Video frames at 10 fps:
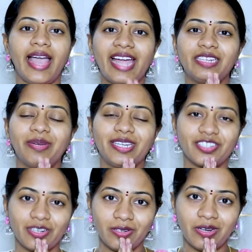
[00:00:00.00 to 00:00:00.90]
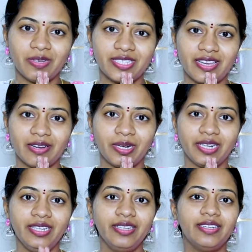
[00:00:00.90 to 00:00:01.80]
యాక్ట్ ప్రేక్షకులకు నమస్కారం
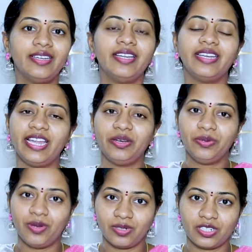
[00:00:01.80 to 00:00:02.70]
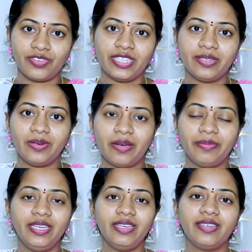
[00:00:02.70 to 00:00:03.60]
అండి నేను డాక్టర్ శ్వేత గులాబీ